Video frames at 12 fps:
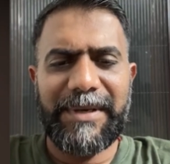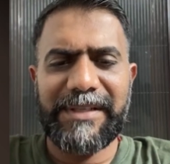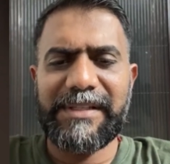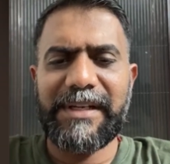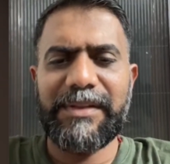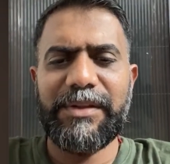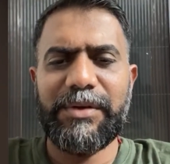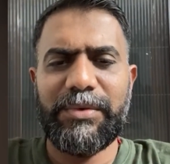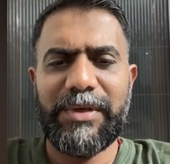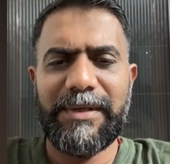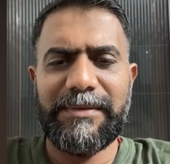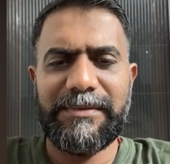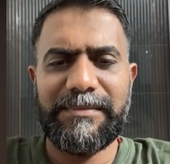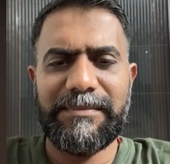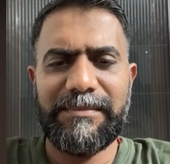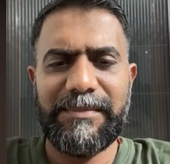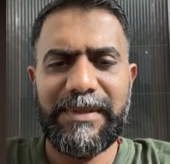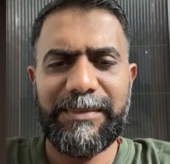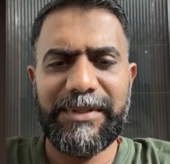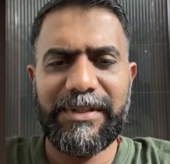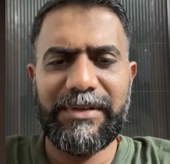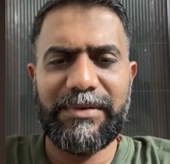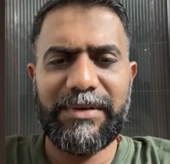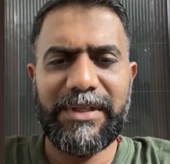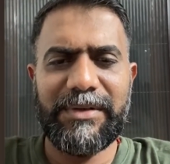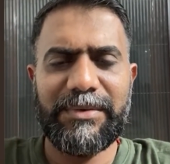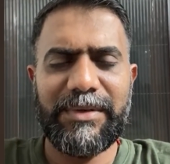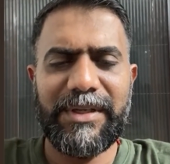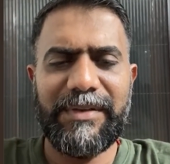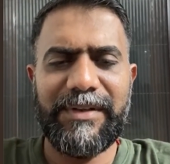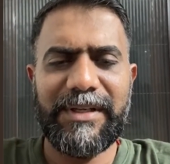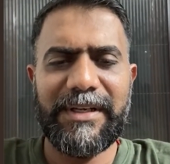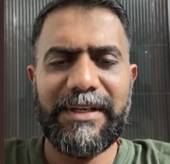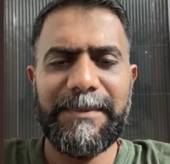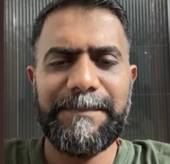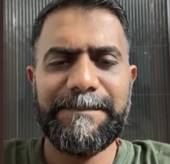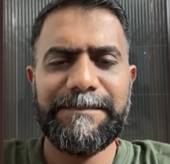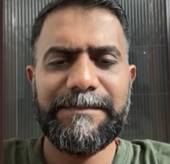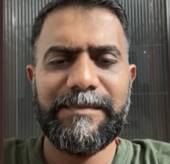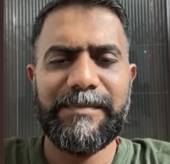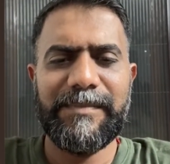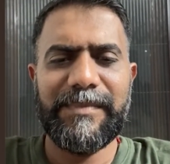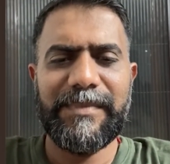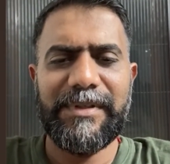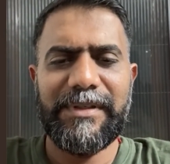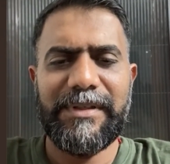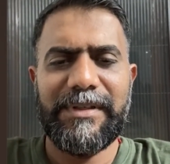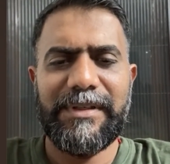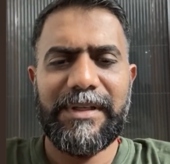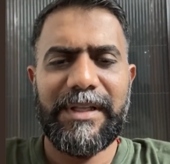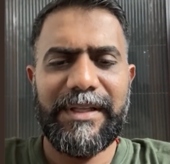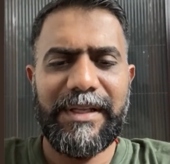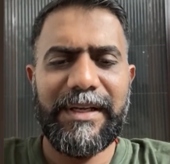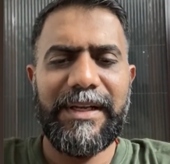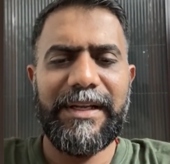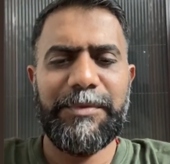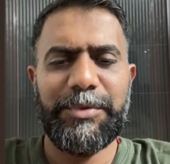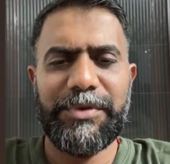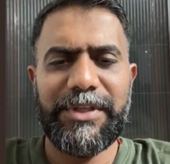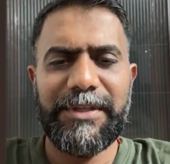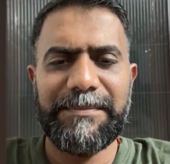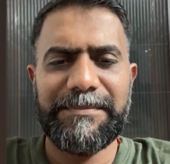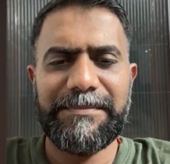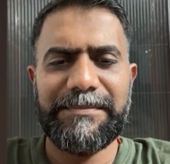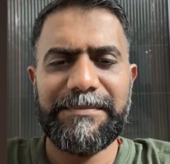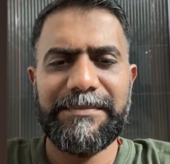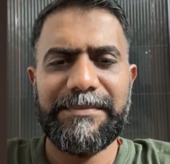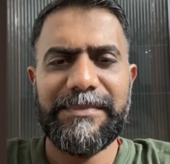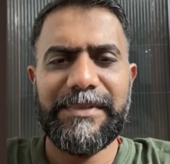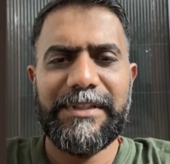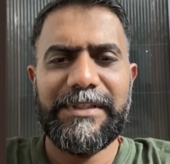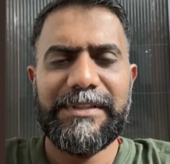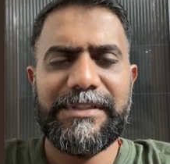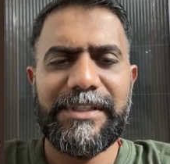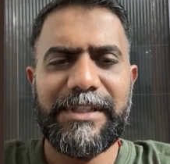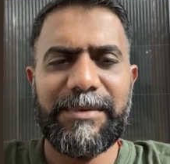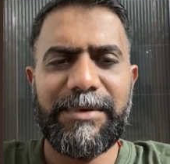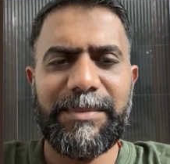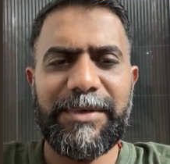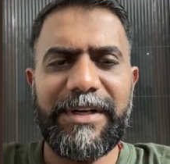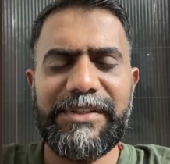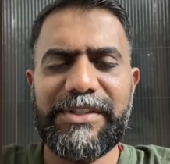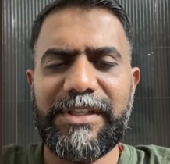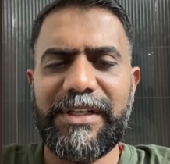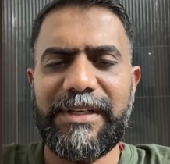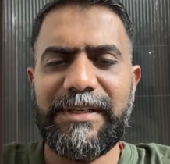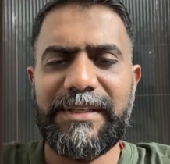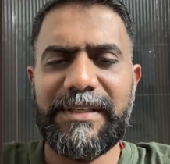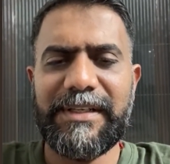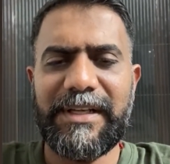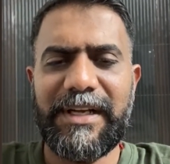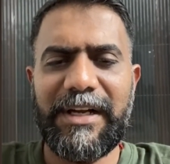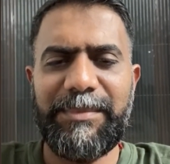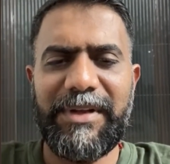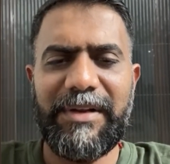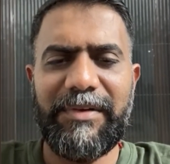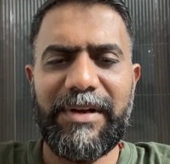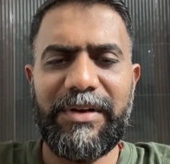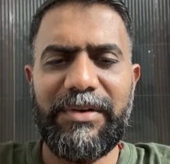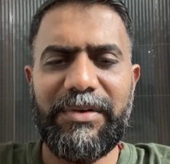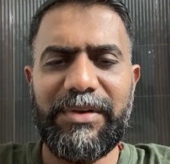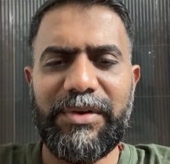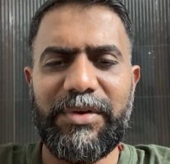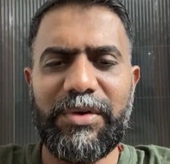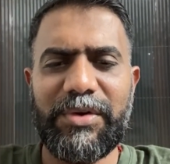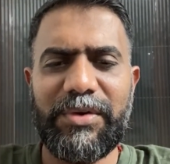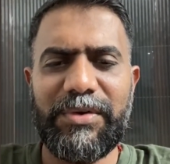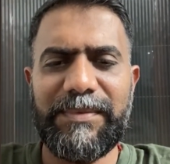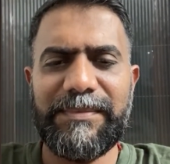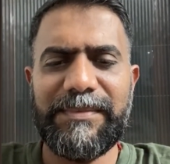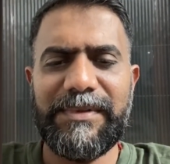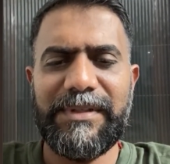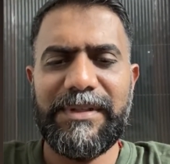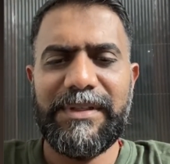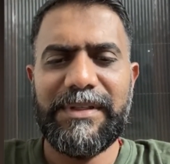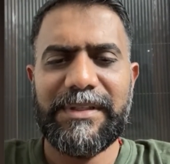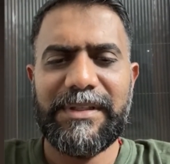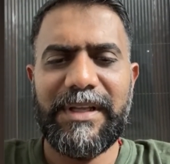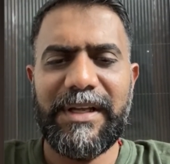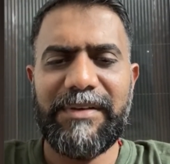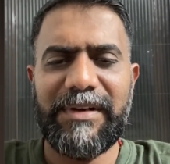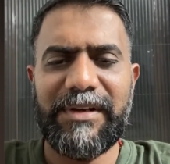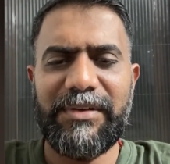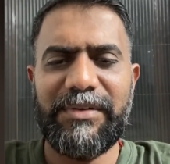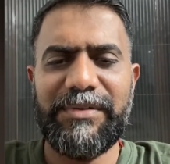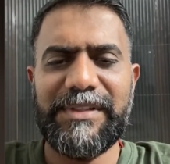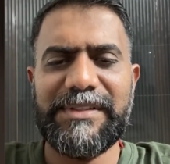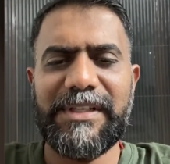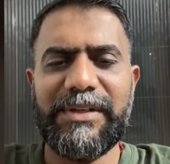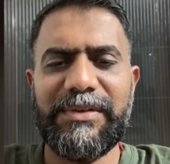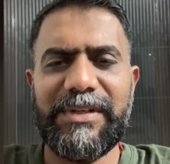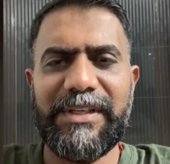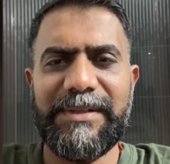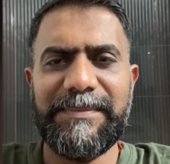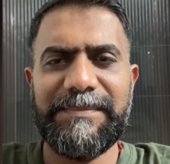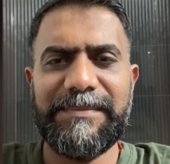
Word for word: ప్రజలందరూ కూడా మనమందరం కూడా అనుకునే విధంగా అదిగన లేకపోతే చంద్రబాబు నాయుడు ఇచ్చిన హామీల వల్లనో ఇంకోటో దాని వల్లనో వేసినారు అని